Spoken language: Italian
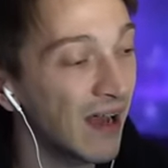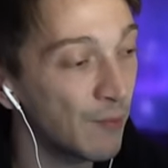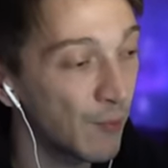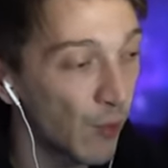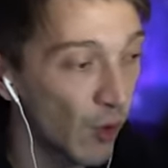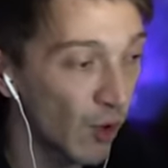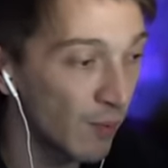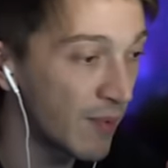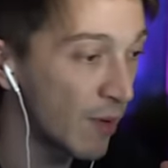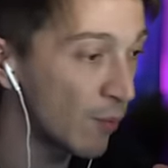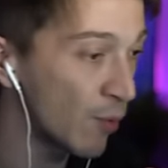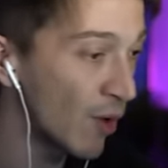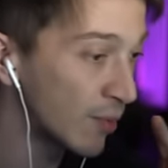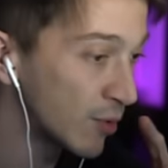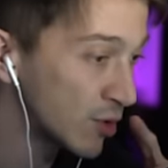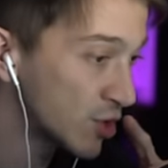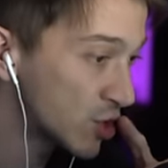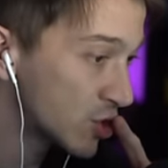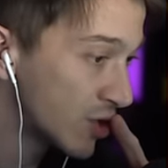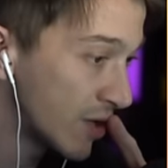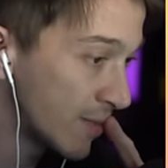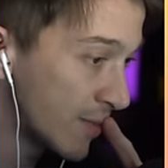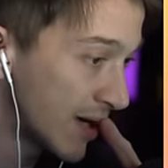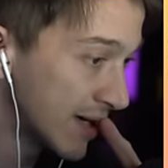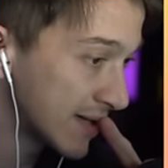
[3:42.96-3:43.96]
Però abbiamo una
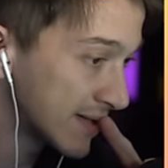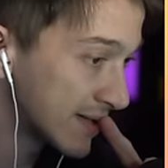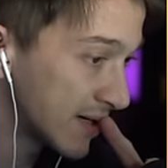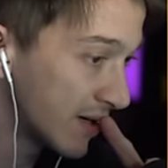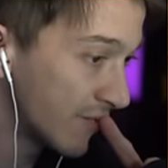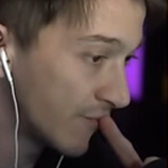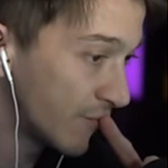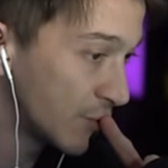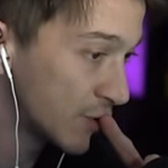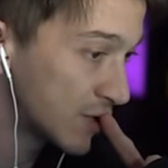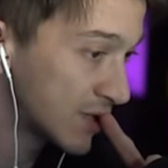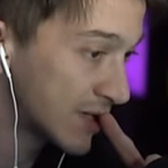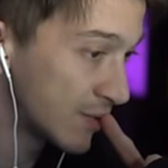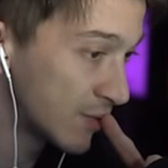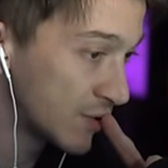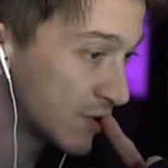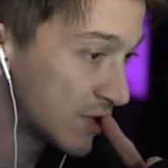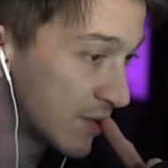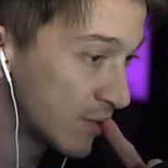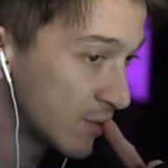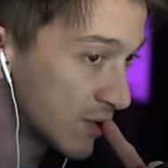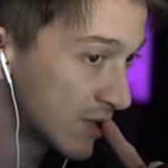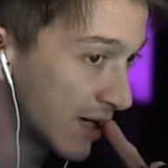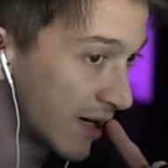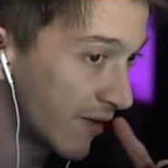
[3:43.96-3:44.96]
pozione max che forse
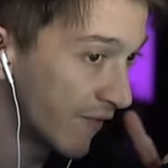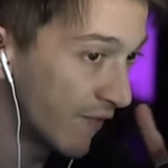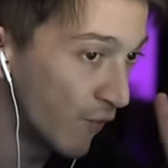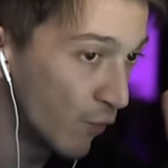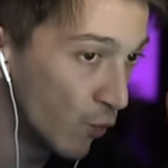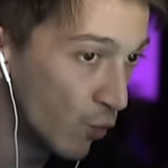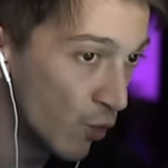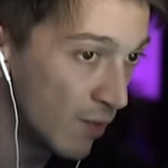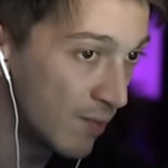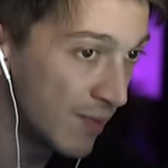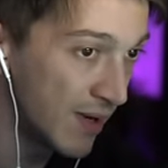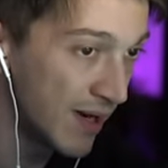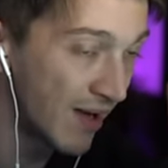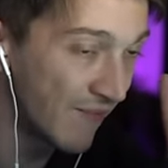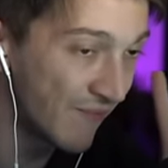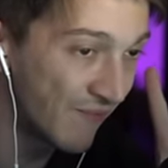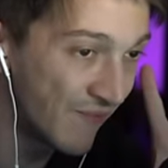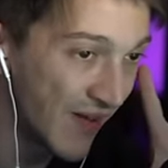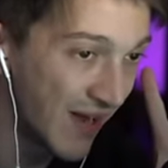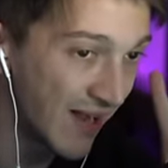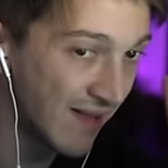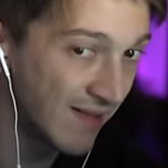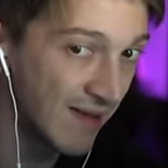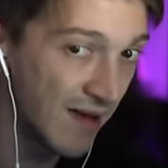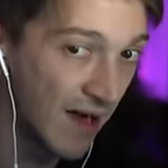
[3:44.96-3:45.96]
possiamo usare. Fulmine,
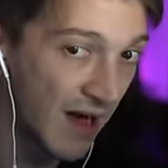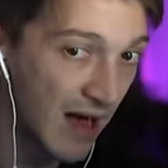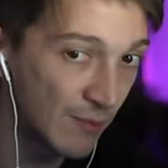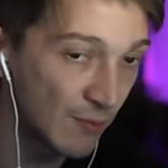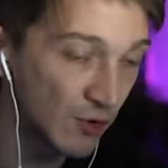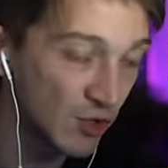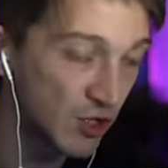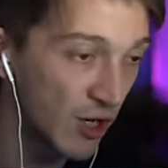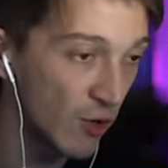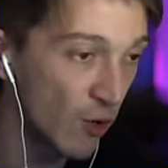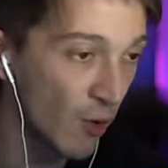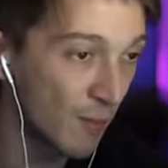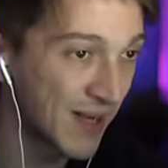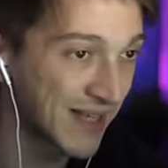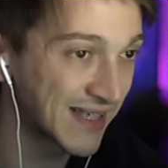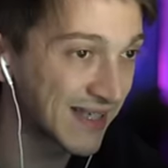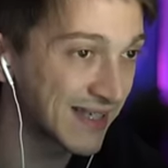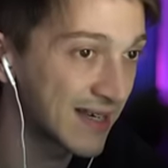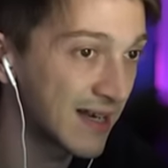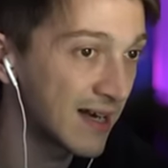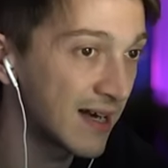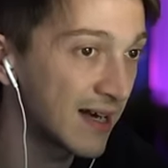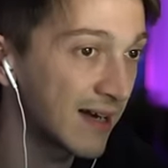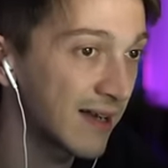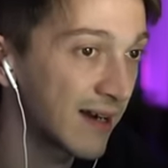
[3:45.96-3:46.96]
vediamo se lo
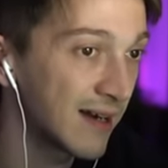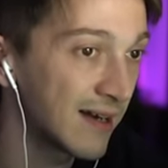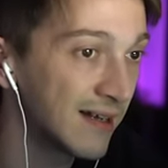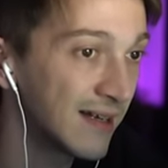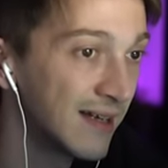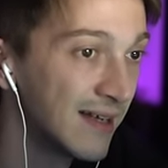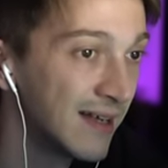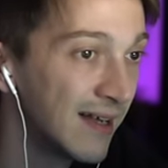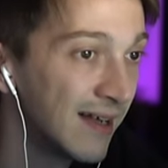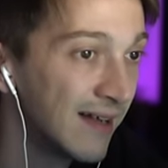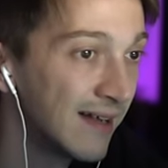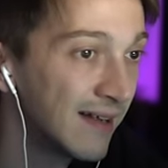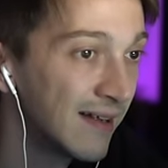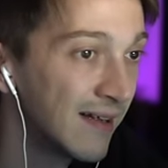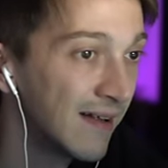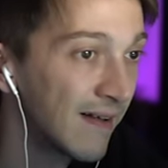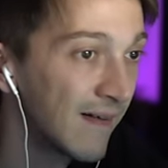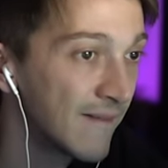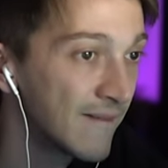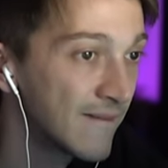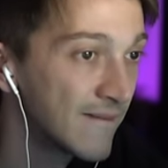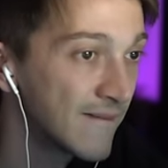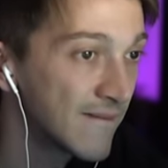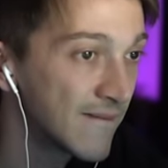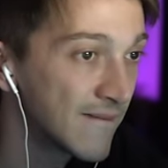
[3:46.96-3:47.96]
massacra.
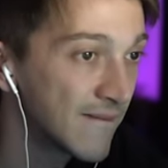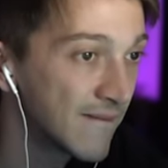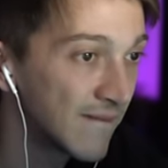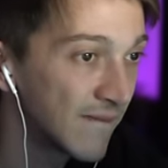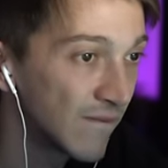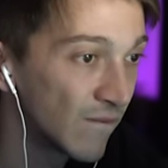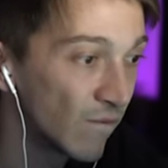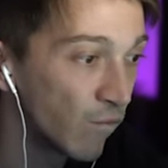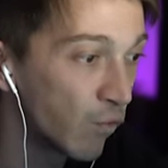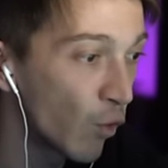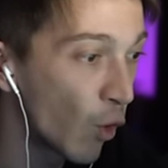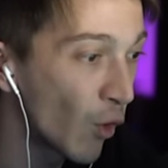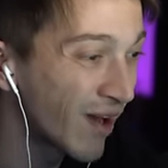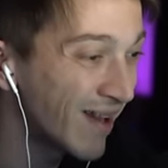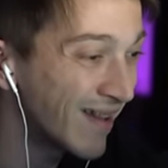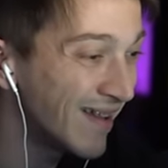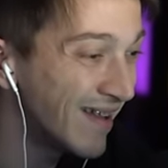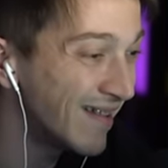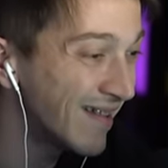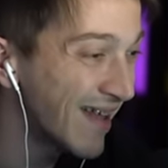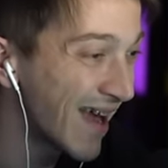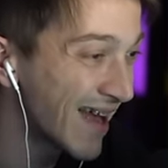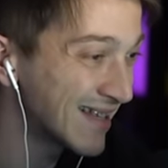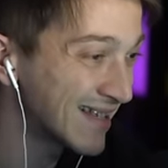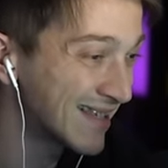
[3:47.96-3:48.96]
Fuori
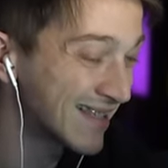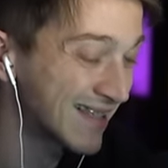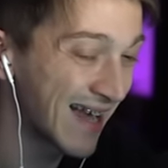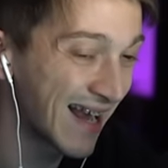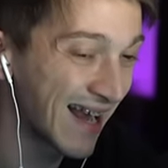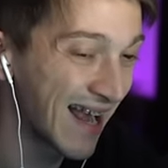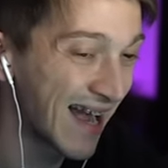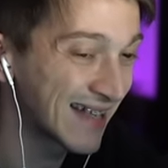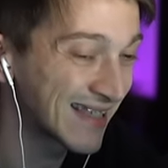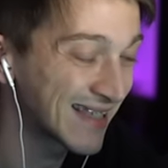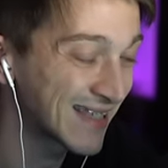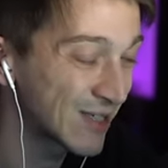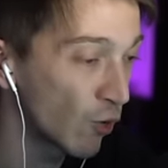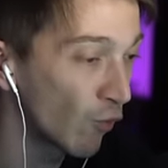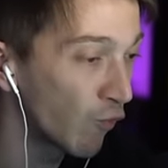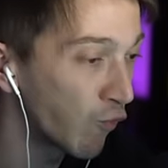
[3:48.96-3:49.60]
di testa, cazzo.